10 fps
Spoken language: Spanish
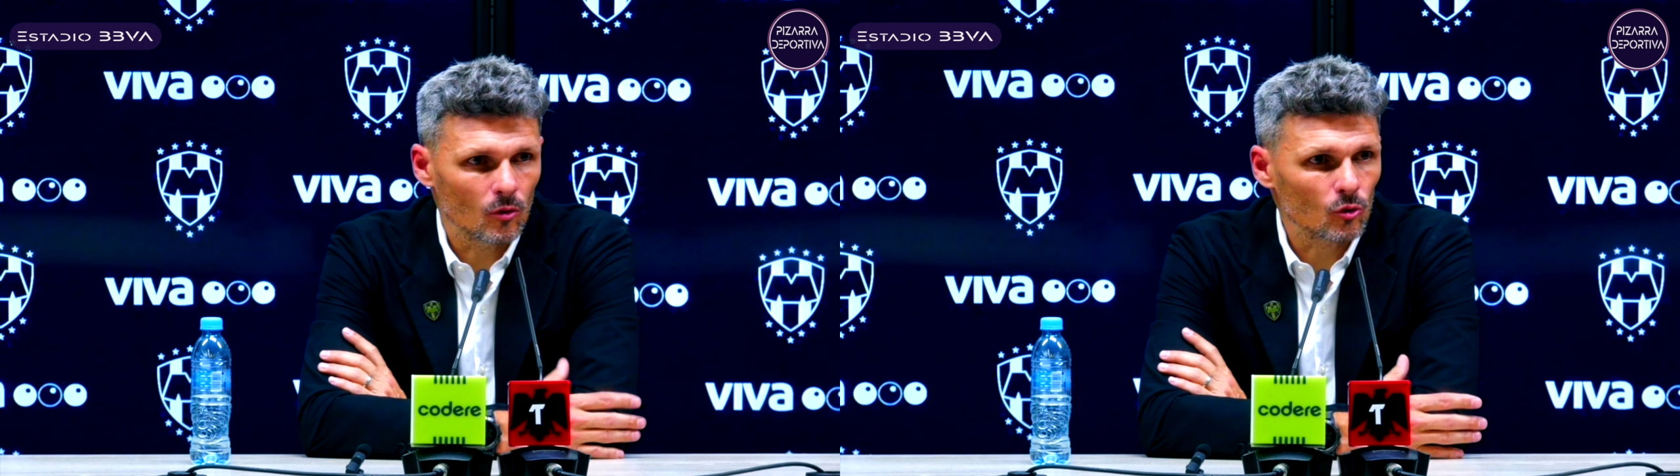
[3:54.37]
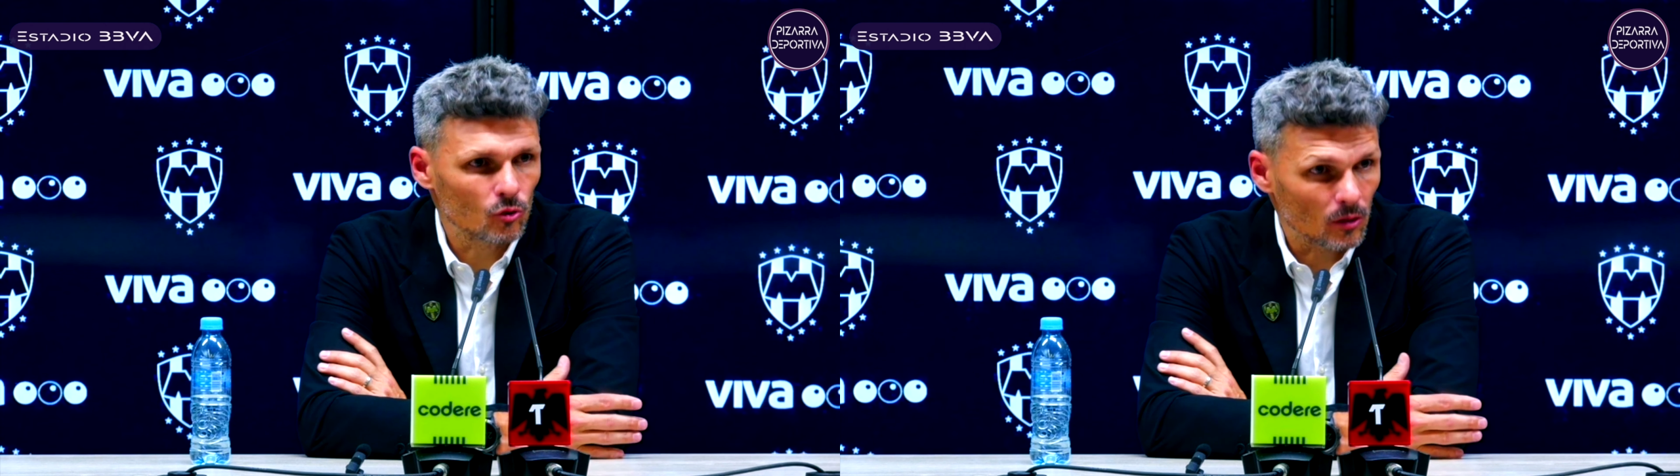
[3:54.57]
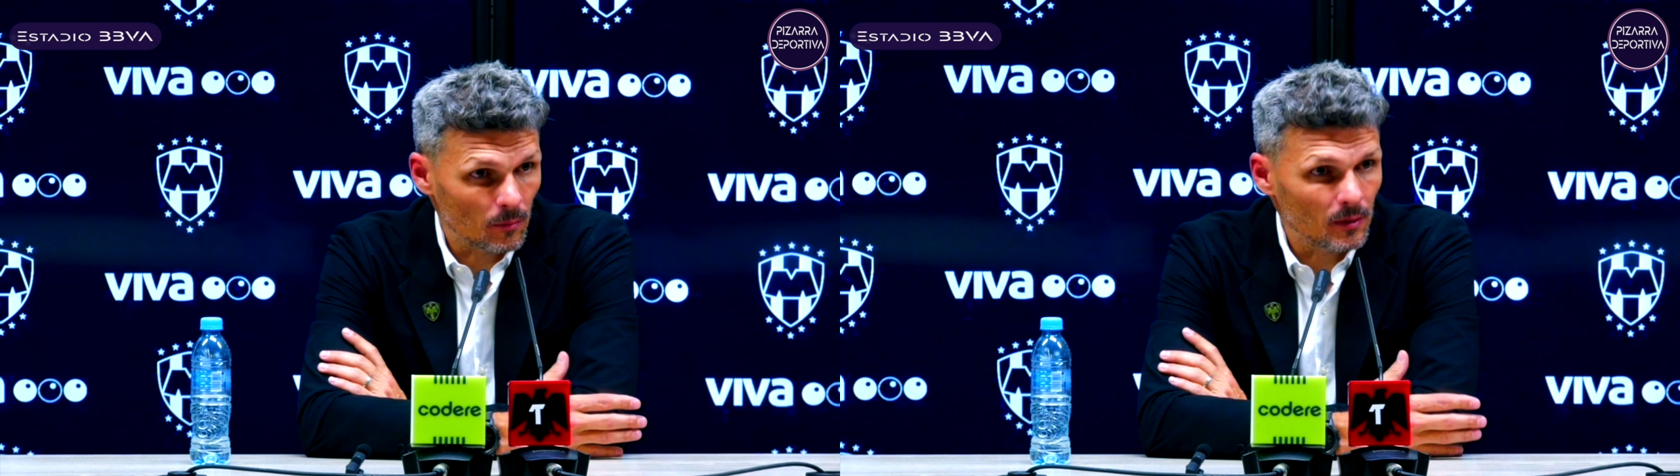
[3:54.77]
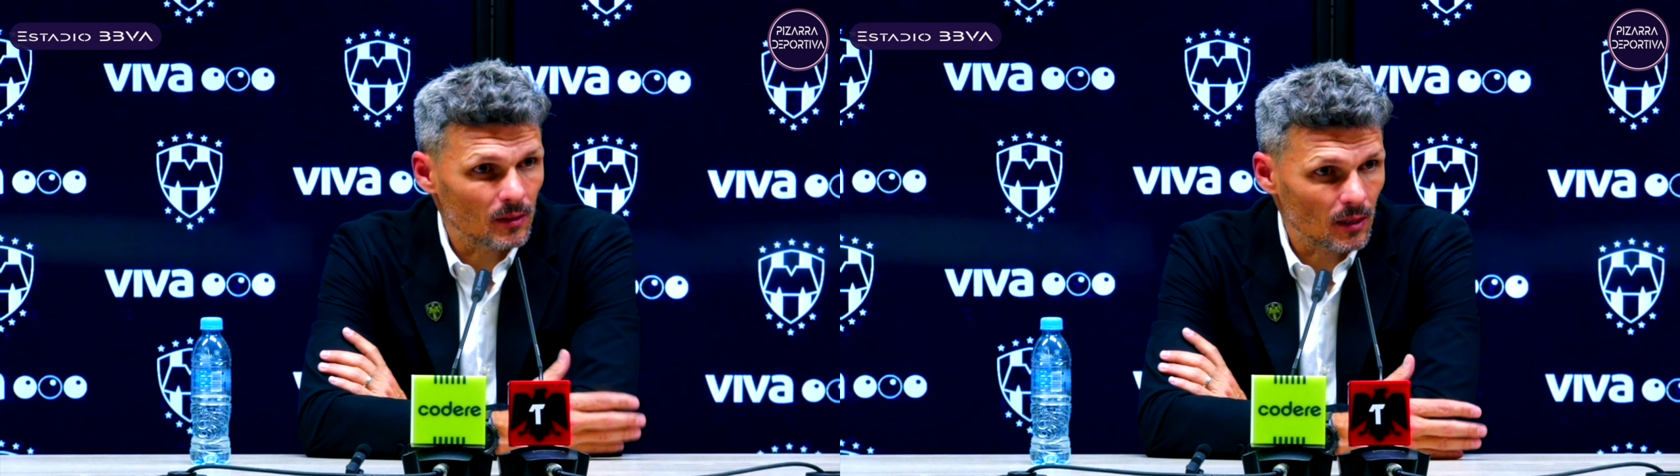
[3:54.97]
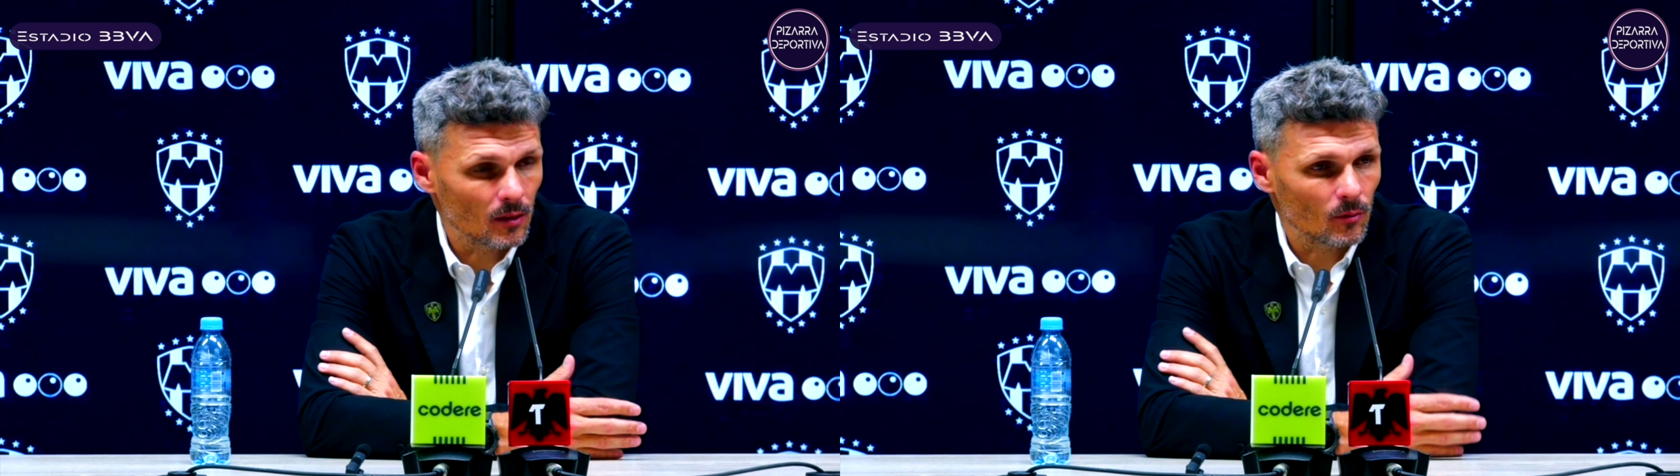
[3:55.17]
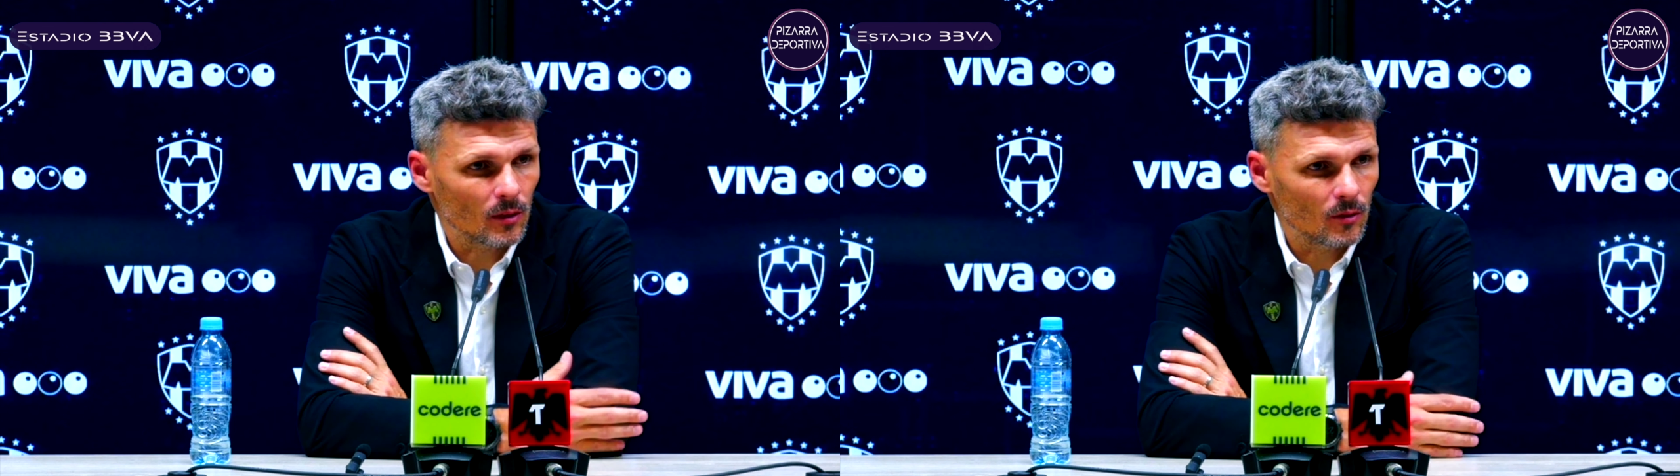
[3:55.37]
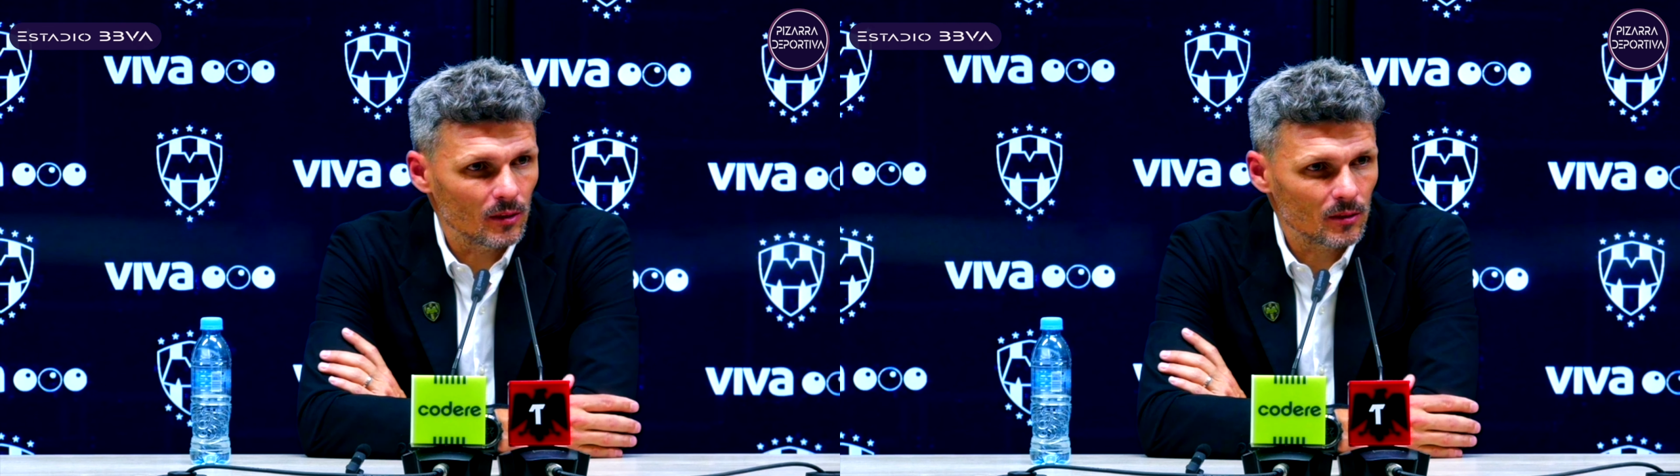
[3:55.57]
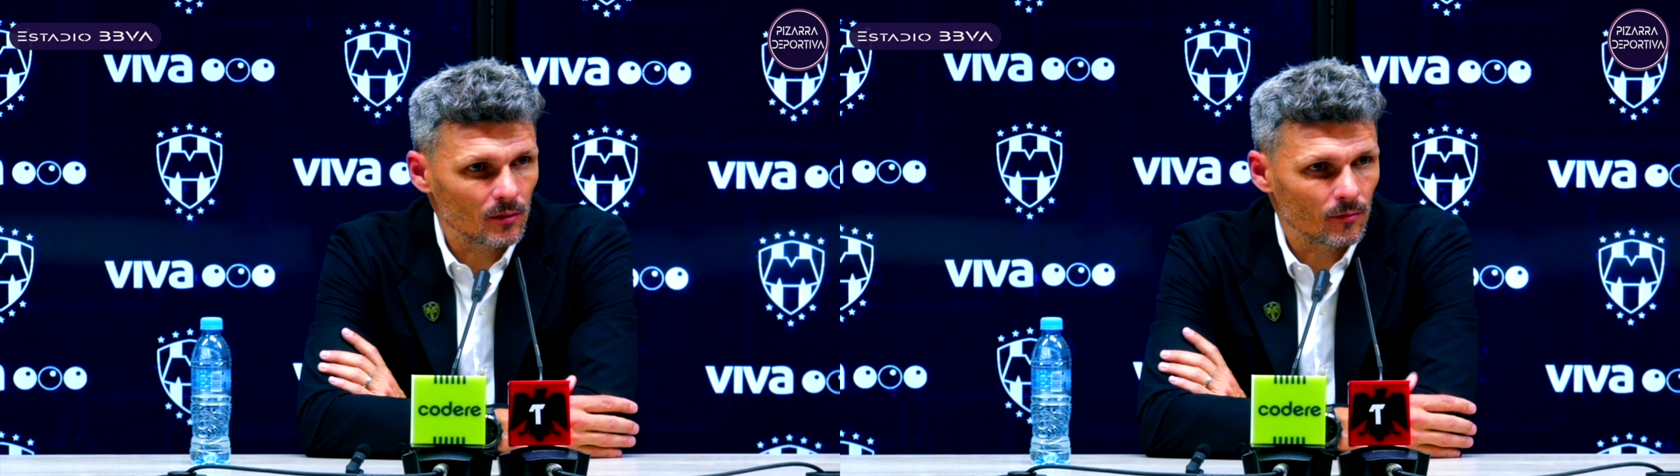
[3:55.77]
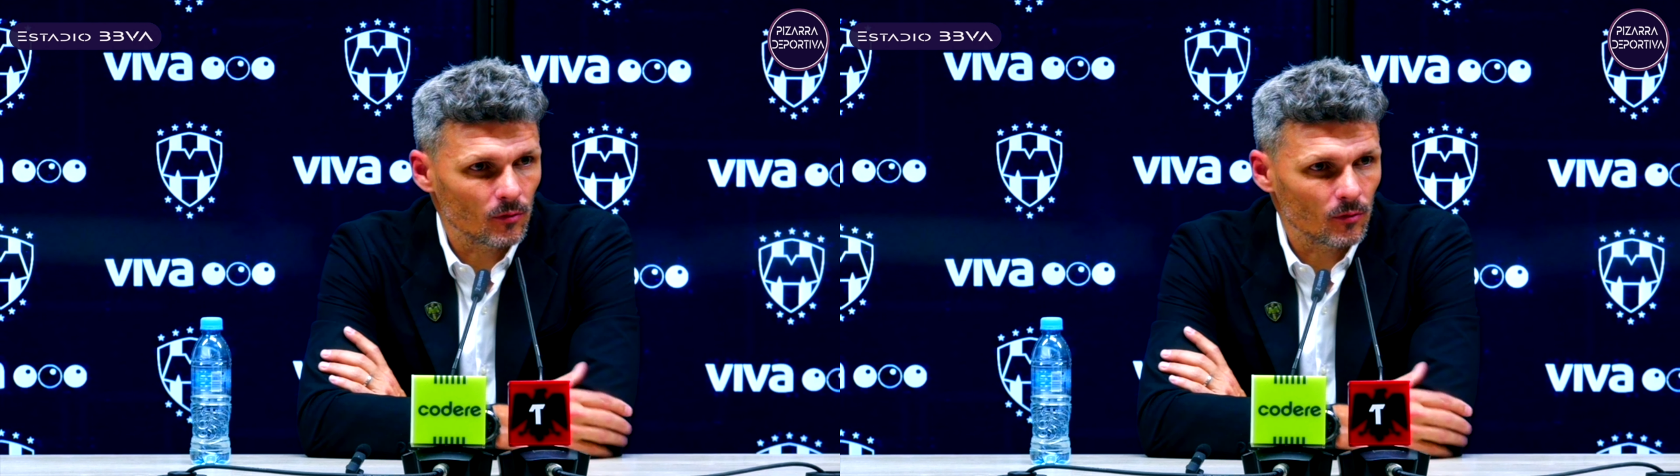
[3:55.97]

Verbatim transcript: Corcho también traía una dolencia.